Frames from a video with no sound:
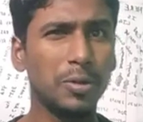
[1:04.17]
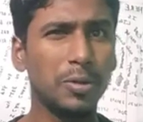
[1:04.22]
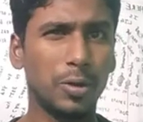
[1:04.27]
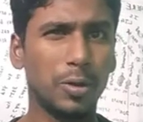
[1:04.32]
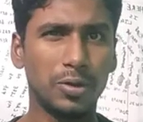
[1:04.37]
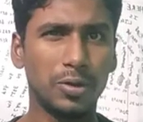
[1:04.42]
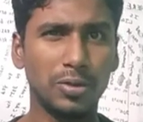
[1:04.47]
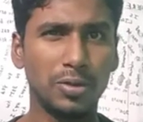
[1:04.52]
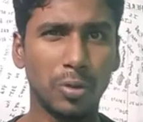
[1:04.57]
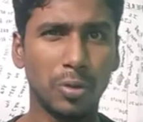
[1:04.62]

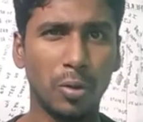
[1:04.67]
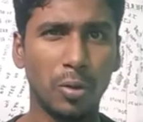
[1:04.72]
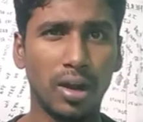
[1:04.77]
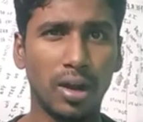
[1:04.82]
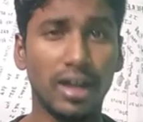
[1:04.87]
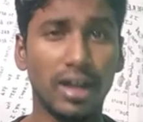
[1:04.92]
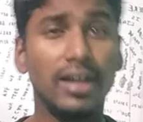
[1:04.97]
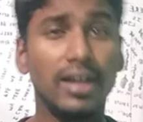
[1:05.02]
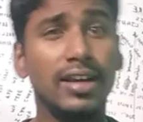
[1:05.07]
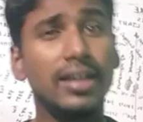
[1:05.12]
சொல்லிட்டு வந்து
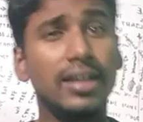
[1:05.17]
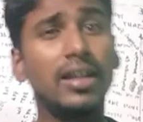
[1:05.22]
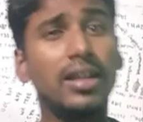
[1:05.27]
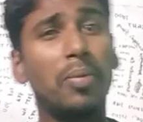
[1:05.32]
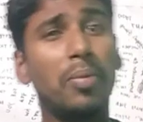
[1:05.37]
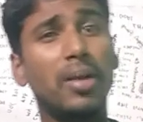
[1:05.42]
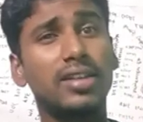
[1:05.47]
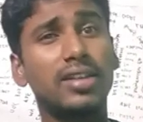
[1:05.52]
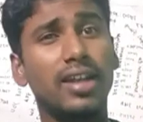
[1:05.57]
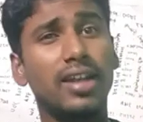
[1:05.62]
சொல்லுவாங்க இதை
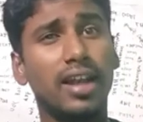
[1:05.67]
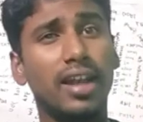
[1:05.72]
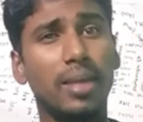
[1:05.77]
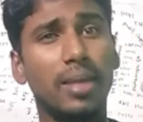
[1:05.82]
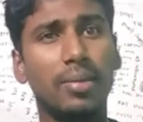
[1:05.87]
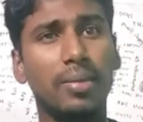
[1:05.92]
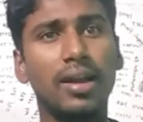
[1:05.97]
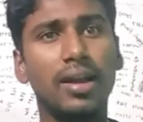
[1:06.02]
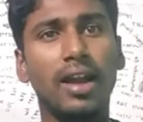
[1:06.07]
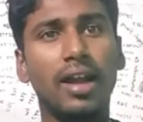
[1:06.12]
பார்த்து நிறைய
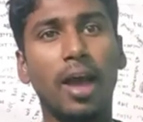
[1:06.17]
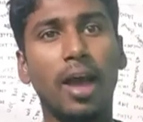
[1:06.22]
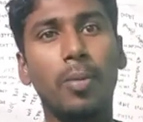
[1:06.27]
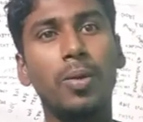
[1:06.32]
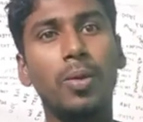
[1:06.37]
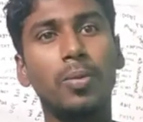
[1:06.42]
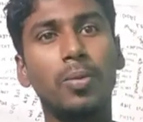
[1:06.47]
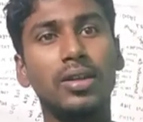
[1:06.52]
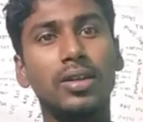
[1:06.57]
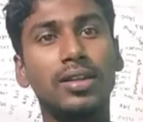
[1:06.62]
பேர்
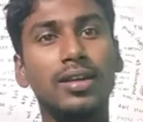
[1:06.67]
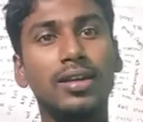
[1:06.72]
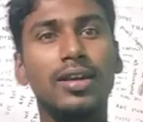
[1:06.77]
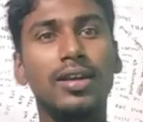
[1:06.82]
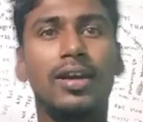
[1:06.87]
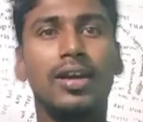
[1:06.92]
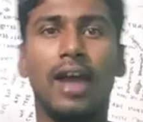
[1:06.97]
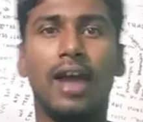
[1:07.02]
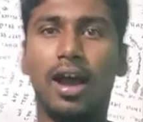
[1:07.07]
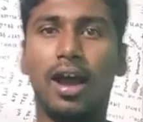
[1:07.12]
நாமளும் வந்து
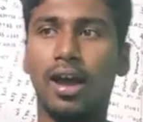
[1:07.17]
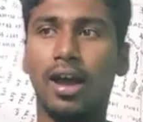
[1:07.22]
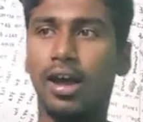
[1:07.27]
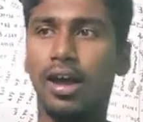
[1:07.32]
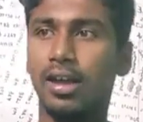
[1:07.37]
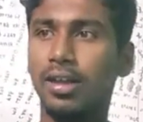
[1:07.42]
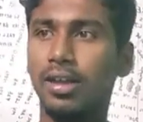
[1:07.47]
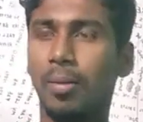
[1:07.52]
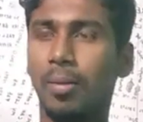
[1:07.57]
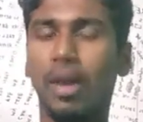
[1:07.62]

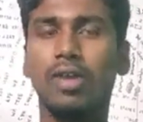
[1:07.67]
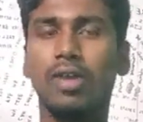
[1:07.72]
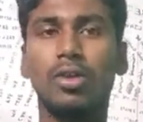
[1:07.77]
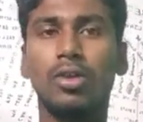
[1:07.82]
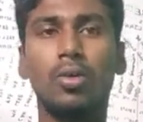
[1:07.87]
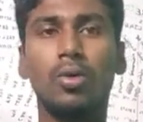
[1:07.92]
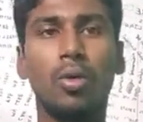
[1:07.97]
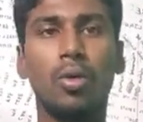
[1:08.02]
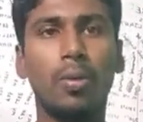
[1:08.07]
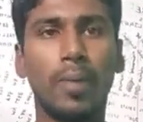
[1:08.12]
வந்து இந்த மாதிரி
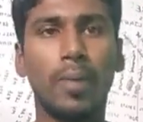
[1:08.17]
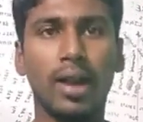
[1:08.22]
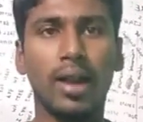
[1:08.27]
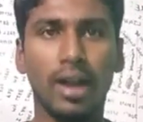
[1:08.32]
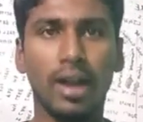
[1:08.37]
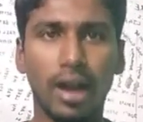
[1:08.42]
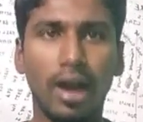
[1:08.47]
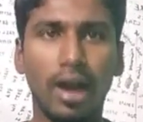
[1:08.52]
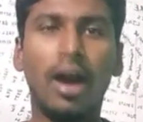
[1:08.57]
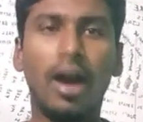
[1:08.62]
வந்து ஓன்
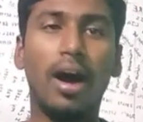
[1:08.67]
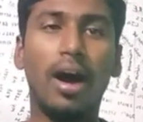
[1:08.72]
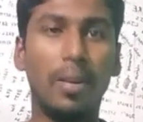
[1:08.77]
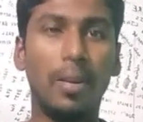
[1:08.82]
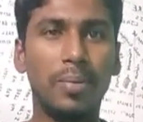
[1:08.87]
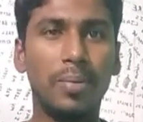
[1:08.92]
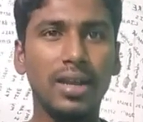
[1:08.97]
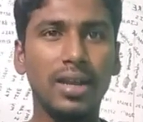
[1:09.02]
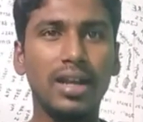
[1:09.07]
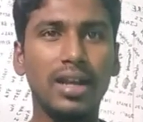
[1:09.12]
பண்ணிடலாம்
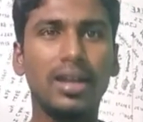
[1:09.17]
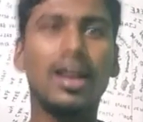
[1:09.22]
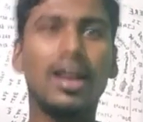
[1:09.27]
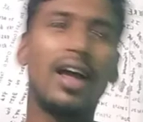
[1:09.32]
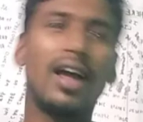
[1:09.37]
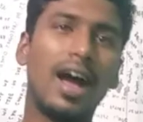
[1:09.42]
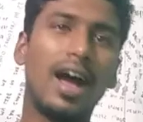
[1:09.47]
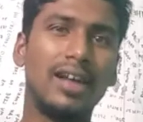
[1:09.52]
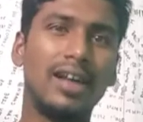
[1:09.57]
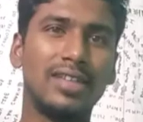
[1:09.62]
அப்படின்ற
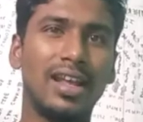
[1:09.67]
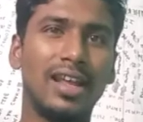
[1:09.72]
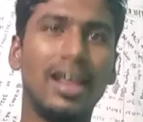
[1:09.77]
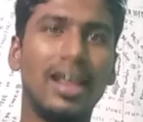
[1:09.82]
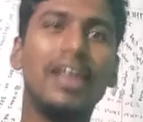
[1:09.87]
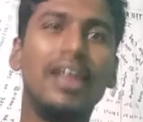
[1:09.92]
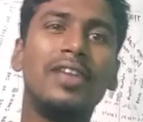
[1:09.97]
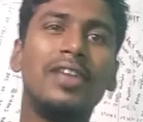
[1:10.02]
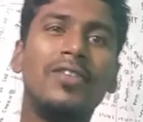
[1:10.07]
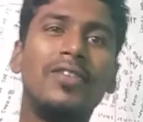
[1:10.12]
ஆசையில்
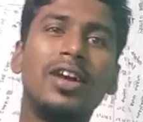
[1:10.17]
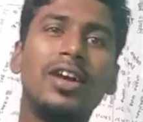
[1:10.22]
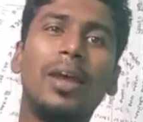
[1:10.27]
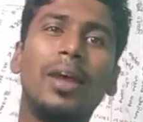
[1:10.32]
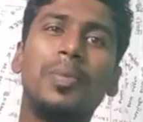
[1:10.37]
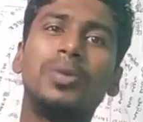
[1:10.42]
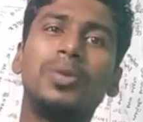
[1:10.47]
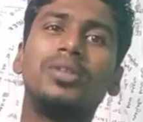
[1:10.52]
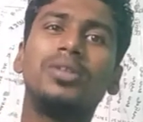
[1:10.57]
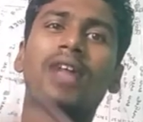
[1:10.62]
இவங்க
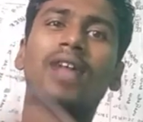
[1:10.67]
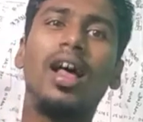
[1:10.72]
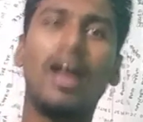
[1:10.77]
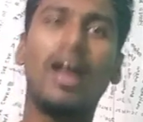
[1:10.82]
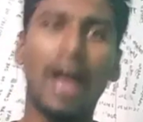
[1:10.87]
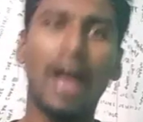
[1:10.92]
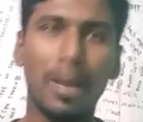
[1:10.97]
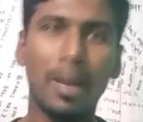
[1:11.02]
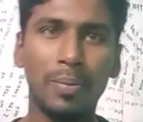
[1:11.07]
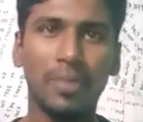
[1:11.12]
புதுசாக
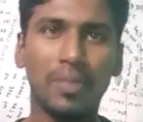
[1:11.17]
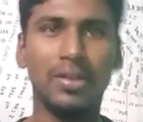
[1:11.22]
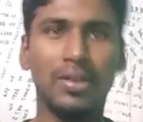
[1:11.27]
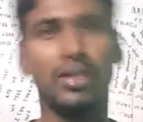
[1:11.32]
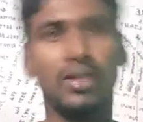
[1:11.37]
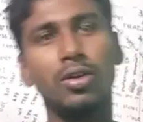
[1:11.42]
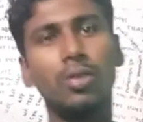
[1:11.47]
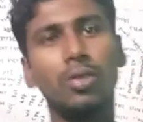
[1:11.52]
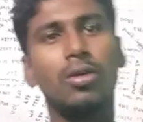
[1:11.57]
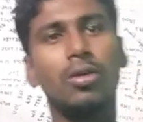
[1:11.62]
ஆப்பை
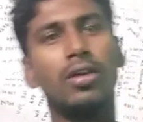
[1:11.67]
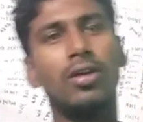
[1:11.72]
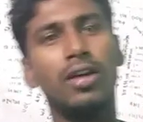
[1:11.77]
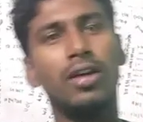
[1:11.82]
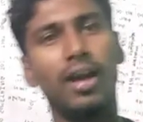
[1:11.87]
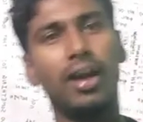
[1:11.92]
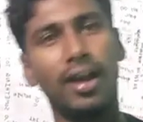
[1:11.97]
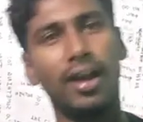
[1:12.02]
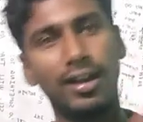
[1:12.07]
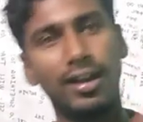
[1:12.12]
வந்து
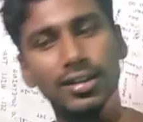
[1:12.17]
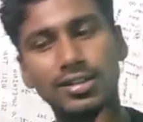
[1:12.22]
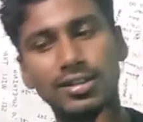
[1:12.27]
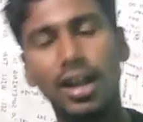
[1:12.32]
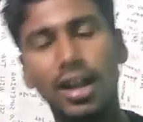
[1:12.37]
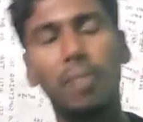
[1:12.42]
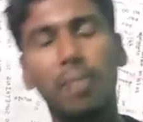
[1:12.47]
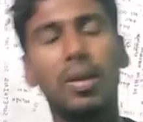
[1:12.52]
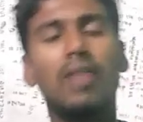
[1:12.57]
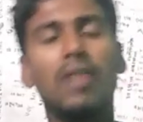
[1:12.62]

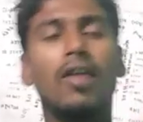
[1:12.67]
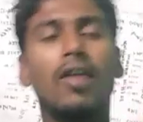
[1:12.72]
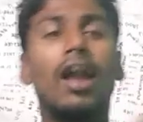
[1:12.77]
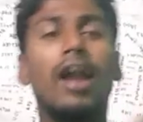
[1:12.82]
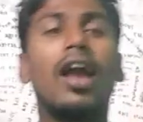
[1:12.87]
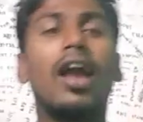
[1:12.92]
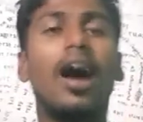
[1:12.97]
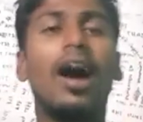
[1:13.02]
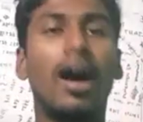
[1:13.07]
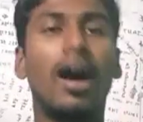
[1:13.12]
இன்ஸ்டால் பண்ணி
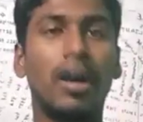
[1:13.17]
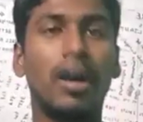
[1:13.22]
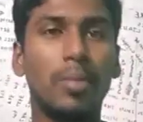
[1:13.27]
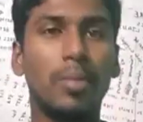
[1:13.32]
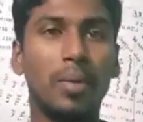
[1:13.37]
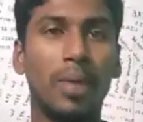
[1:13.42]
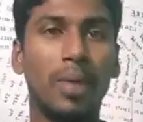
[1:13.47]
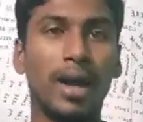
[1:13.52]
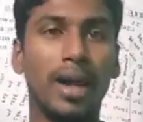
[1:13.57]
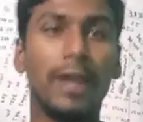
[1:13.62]
விளையாட
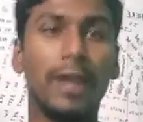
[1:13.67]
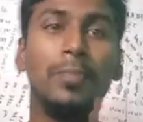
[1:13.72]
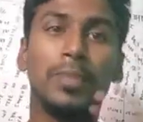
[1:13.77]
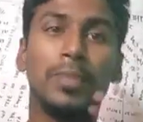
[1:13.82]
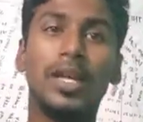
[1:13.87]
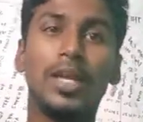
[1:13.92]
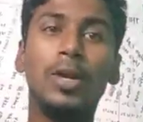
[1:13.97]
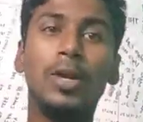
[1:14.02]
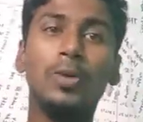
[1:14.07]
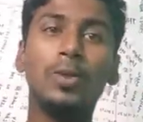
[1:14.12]
ஆரம்பிப்பாங்க
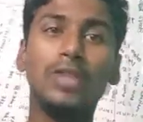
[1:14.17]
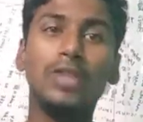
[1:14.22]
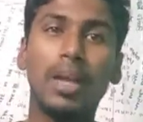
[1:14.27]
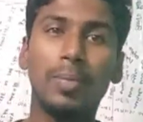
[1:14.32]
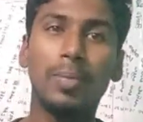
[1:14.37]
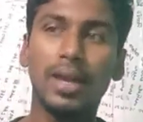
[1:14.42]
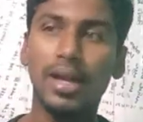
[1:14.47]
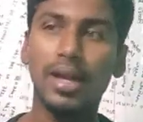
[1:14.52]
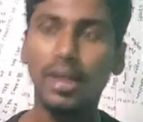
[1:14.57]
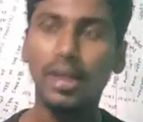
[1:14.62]
இன்னும் சில
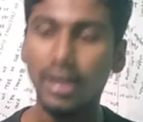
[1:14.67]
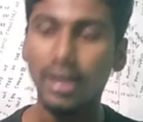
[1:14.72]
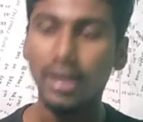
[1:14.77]
பேர்